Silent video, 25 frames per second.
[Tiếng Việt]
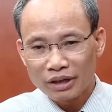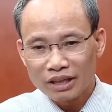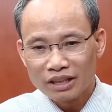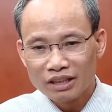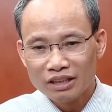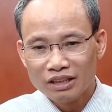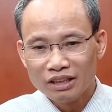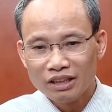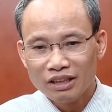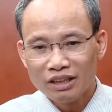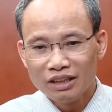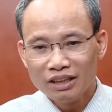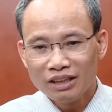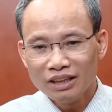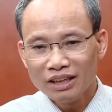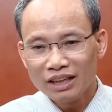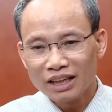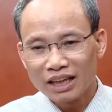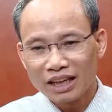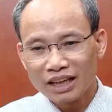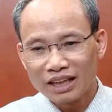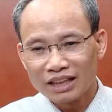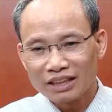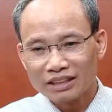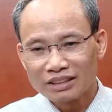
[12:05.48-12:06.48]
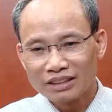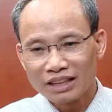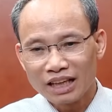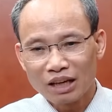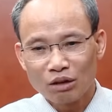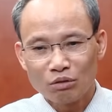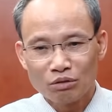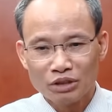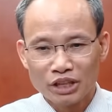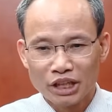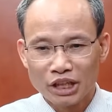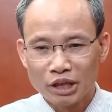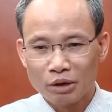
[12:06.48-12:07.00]
theo cái hướng là
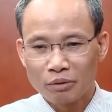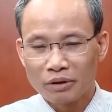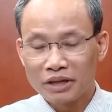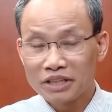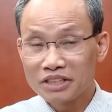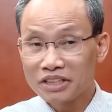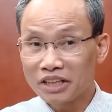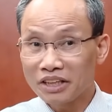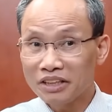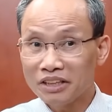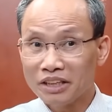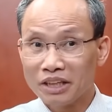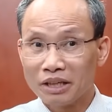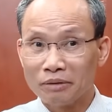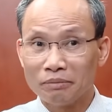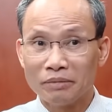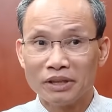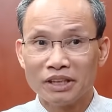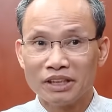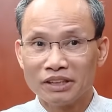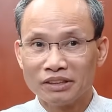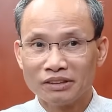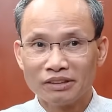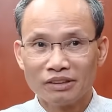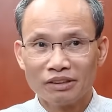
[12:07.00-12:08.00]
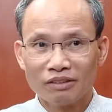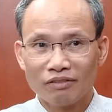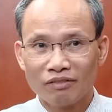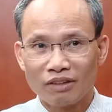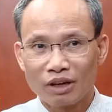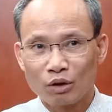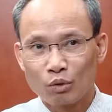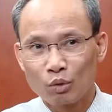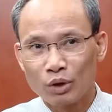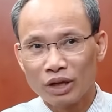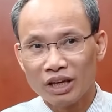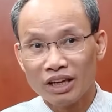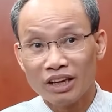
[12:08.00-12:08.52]
giao nhiều cái trách nhiệm hơn
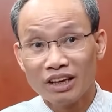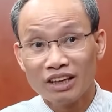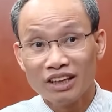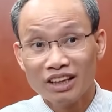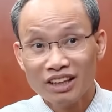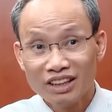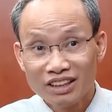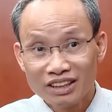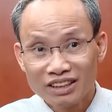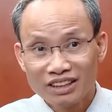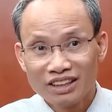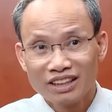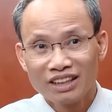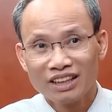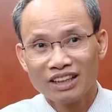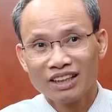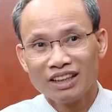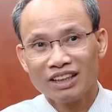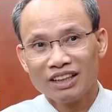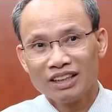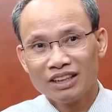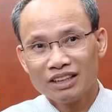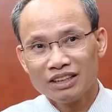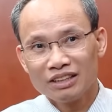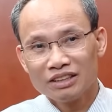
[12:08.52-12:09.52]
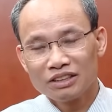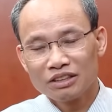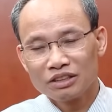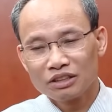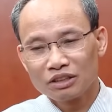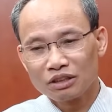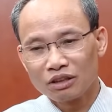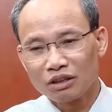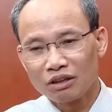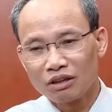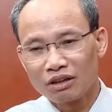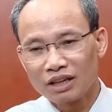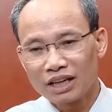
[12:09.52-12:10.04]
và quyền lợi hơn
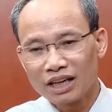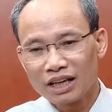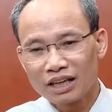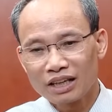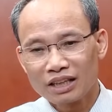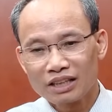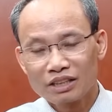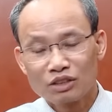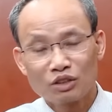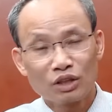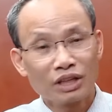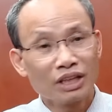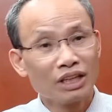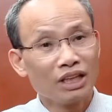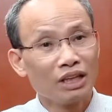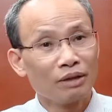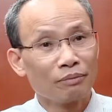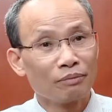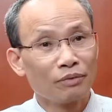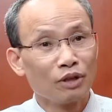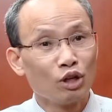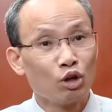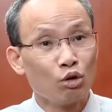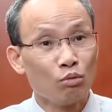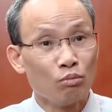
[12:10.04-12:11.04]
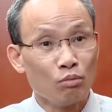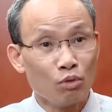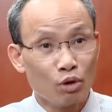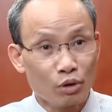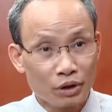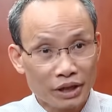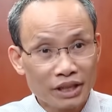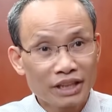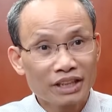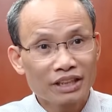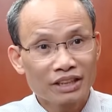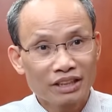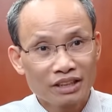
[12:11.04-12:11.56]
cho các doanh nghiệp đầu
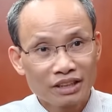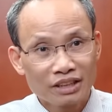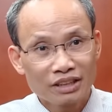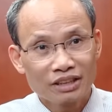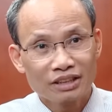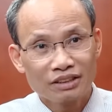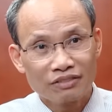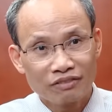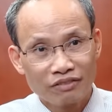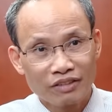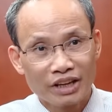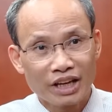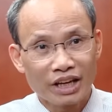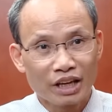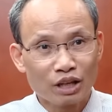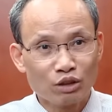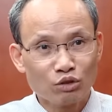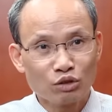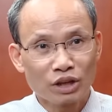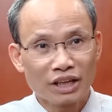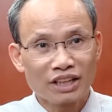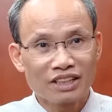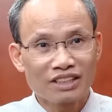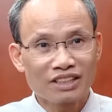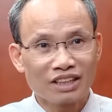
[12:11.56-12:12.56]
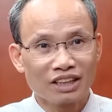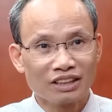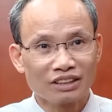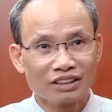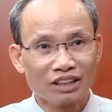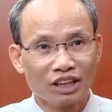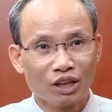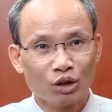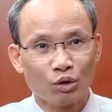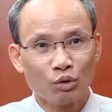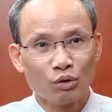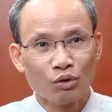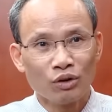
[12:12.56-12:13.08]
mối về kinh doanh
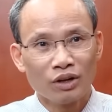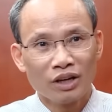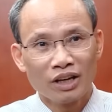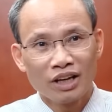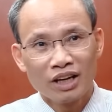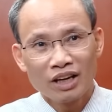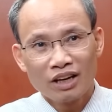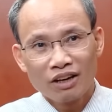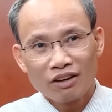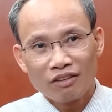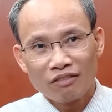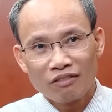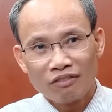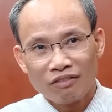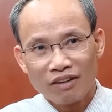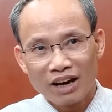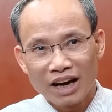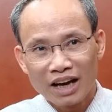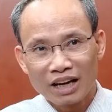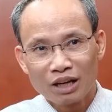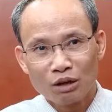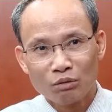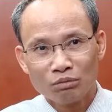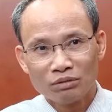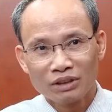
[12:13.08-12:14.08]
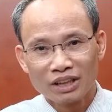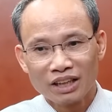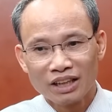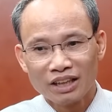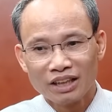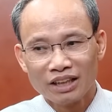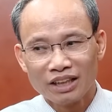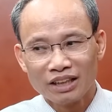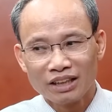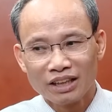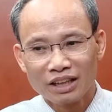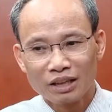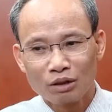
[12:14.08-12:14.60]
xăng dầu và đồng
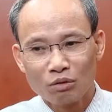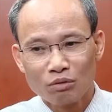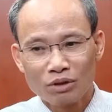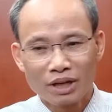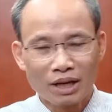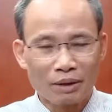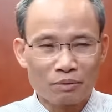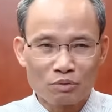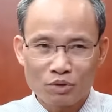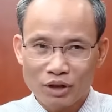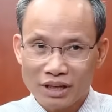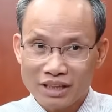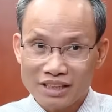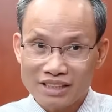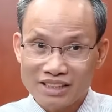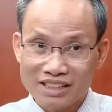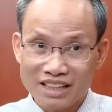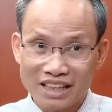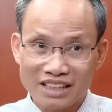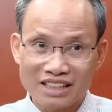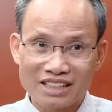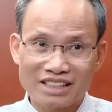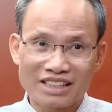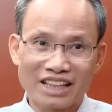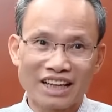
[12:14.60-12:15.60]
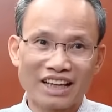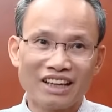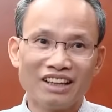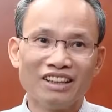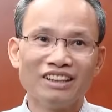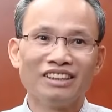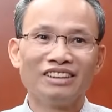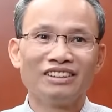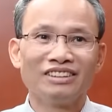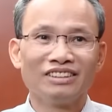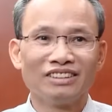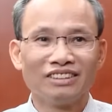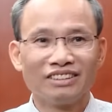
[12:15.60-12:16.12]
thời thì cũng kiểm soát chặt chẽ
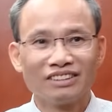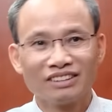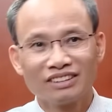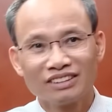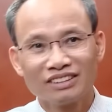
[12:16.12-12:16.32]
hơn,